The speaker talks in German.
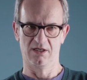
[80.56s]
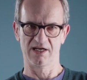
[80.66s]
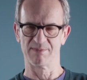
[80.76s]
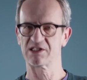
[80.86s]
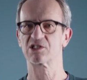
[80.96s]

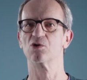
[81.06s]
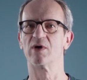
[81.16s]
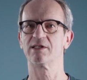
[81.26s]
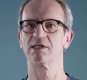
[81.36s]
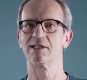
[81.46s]
nehmen wir das
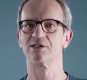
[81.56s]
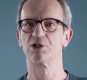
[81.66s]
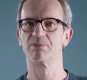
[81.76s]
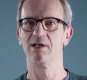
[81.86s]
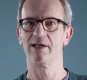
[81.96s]

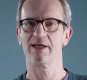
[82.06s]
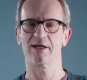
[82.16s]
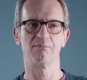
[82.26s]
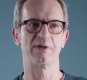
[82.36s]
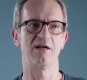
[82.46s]
Nordirland-Spiel her
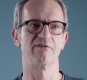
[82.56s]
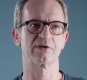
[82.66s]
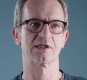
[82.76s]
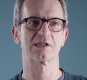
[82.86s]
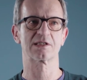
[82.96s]
in
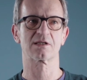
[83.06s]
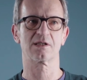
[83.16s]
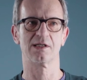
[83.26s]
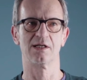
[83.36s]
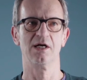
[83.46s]
Belfast,
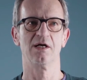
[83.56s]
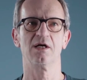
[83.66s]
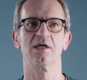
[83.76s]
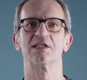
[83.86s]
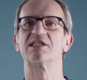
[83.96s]
äh,
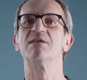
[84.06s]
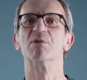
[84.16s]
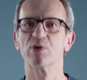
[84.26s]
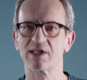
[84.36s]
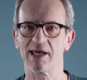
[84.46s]
sieht
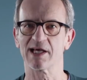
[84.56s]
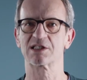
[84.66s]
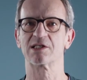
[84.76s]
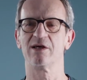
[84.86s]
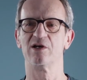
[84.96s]
man nur die
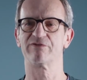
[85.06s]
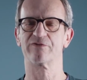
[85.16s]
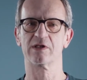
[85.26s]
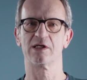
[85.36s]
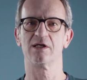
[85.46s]
erste
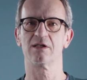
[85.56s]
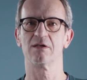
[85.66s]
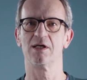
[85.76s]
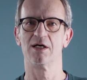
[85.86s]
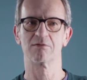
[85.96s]
Hälfte,
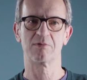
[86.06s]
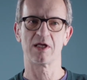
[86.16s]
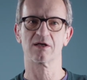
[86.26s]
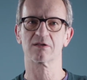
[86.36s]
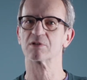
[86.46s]
äh,
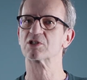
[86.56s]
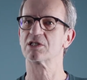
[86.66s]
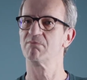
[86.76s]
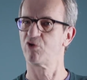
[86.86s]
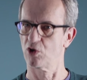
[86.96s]
denkt man
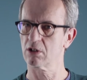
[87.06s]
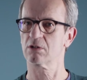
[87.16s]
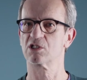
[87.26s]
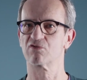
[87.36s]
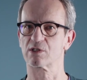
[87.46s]
sich, boah,
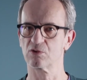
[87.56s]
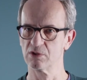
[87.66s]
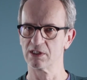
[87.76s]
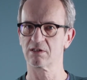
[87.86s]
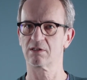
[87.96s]
das war
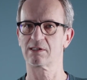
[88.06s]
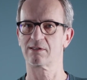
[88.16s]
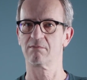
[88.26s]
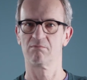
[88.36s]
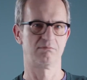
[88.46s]
gut,
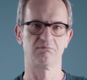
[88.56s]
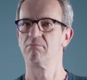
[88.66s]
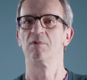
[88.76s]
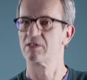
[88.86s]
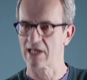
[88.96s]

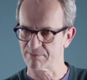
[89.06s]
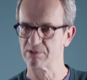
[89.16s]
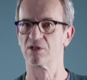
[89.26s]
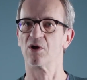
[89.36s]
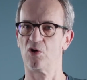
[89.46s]
trat man
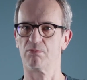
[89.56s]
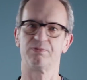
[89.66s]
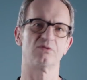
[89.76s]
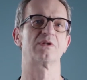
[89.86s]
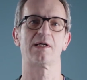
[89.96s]
dann ab
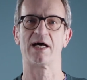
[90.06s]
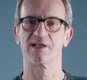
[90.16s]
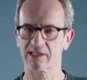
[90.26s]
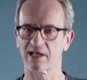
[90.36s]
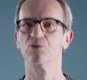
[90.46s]
und
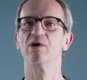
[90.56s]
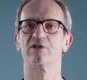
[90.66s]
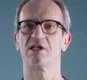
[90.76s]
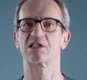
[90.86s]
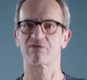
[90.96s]
einer trat nur
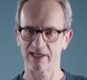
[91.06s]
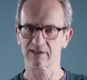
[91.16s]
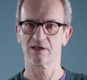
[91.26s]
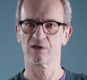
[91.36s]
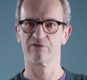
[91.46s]
für die
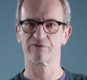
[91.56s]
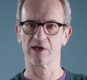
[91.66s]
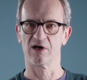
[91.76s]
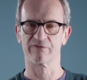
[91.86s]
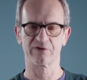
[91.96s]
zweite
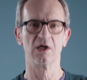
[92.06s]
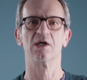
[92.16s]
Hälfte auf